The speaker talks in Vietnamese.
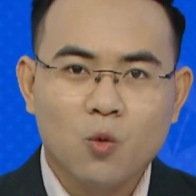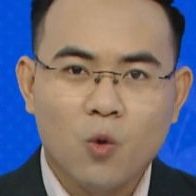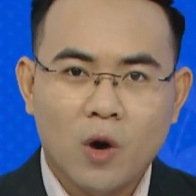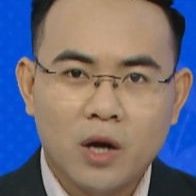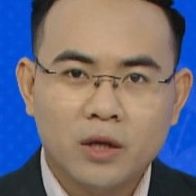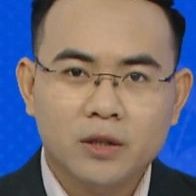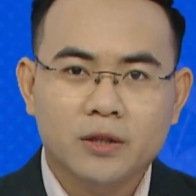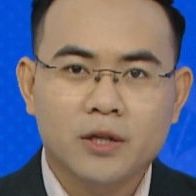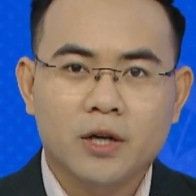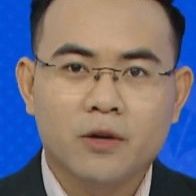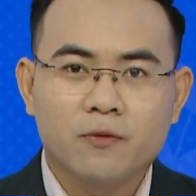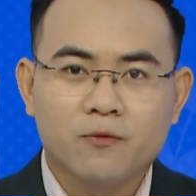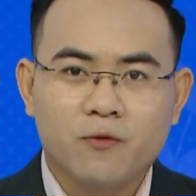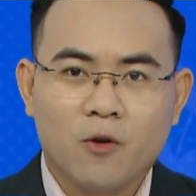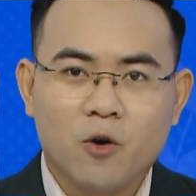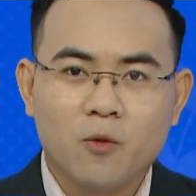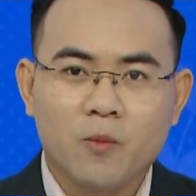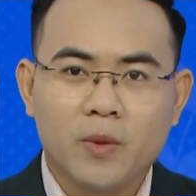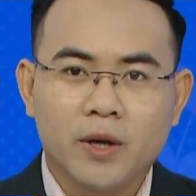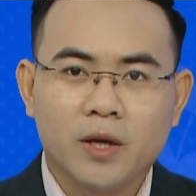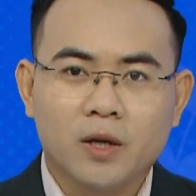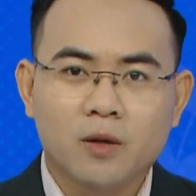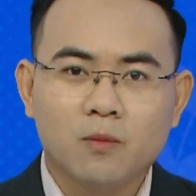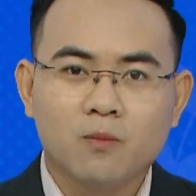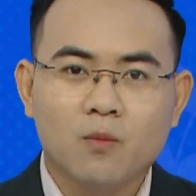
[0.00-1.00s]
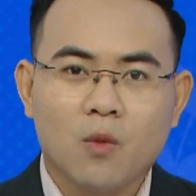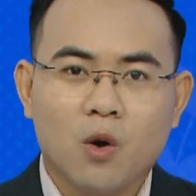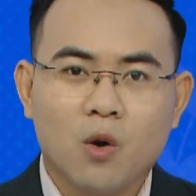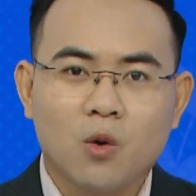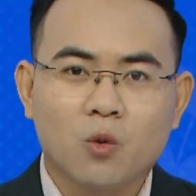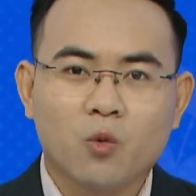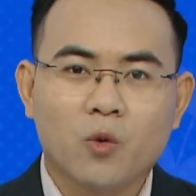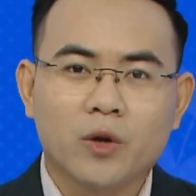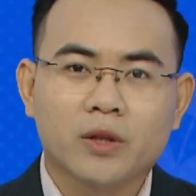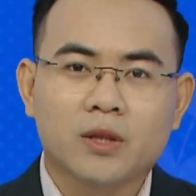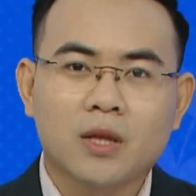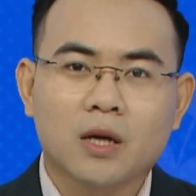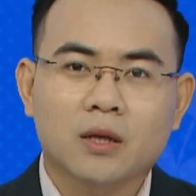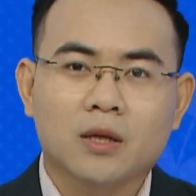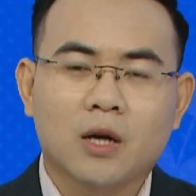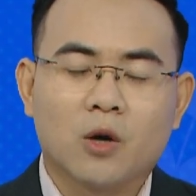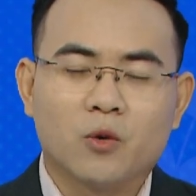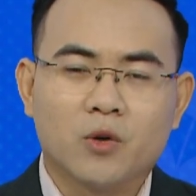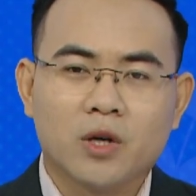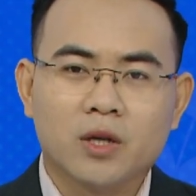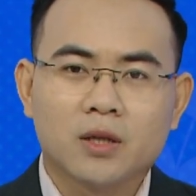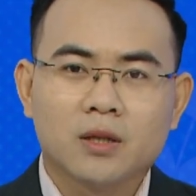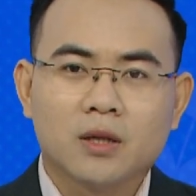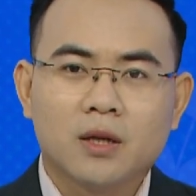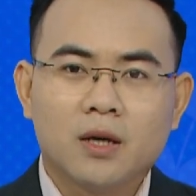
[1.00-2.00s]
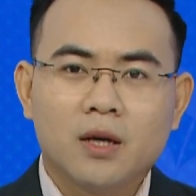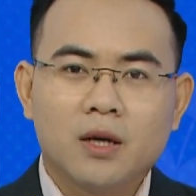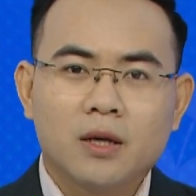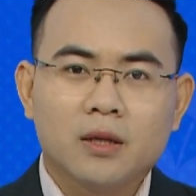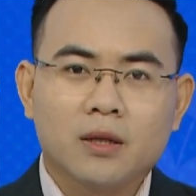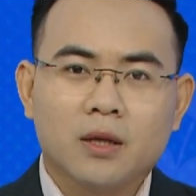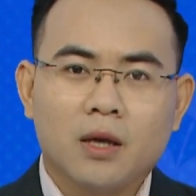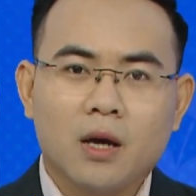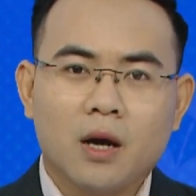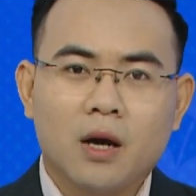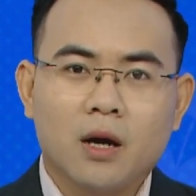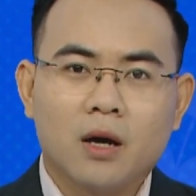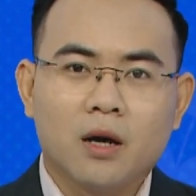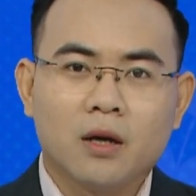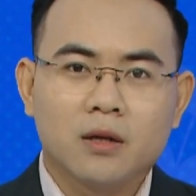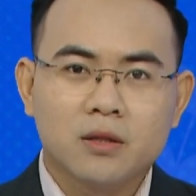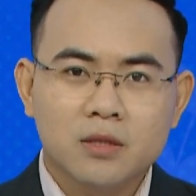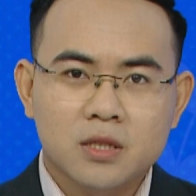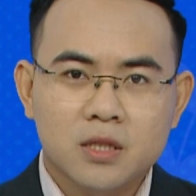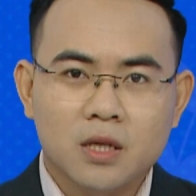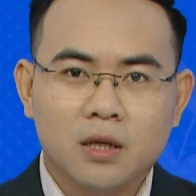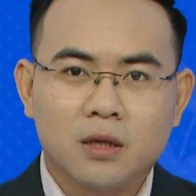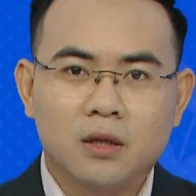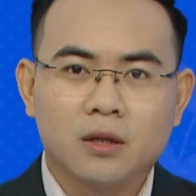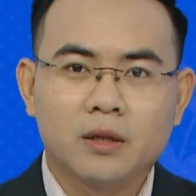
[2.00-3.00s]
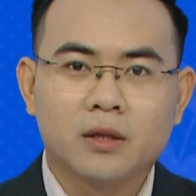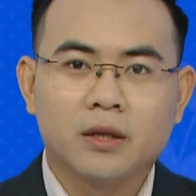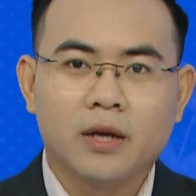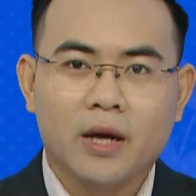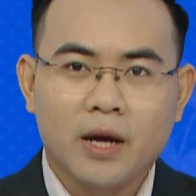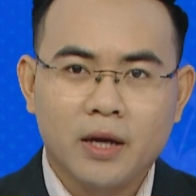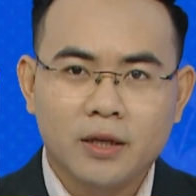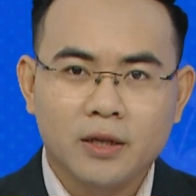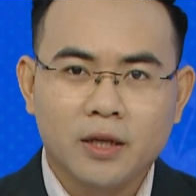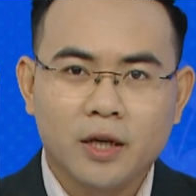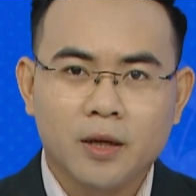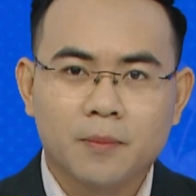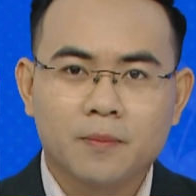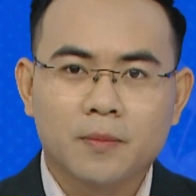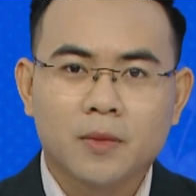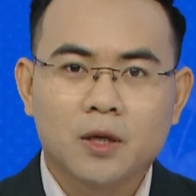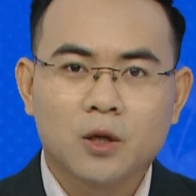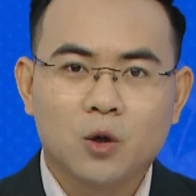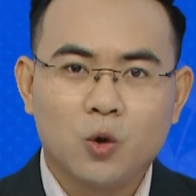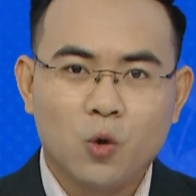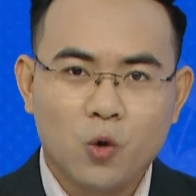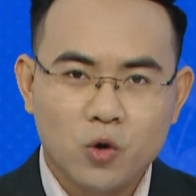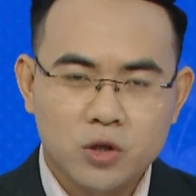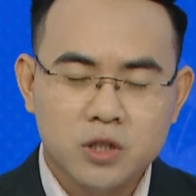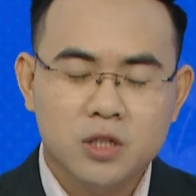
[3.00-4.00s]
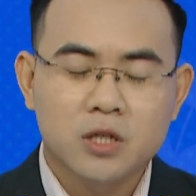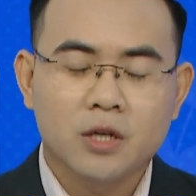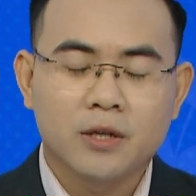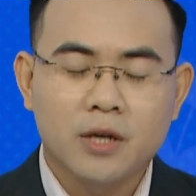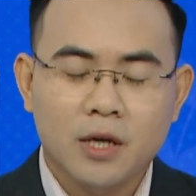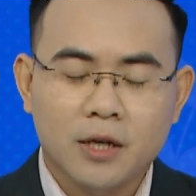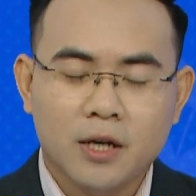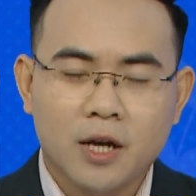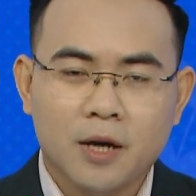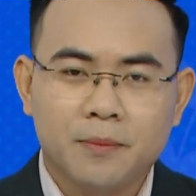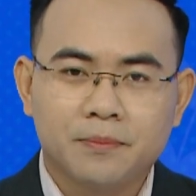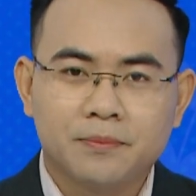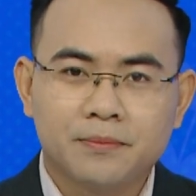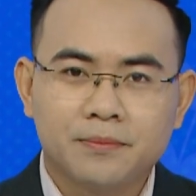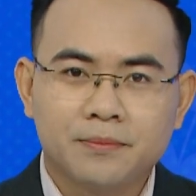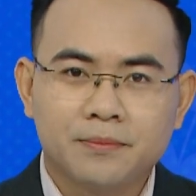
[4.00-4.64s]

quán triệt phổ biến bộ quy tắc đạo đức và ứng xử nghề nghiệp luật sư Việt Nam.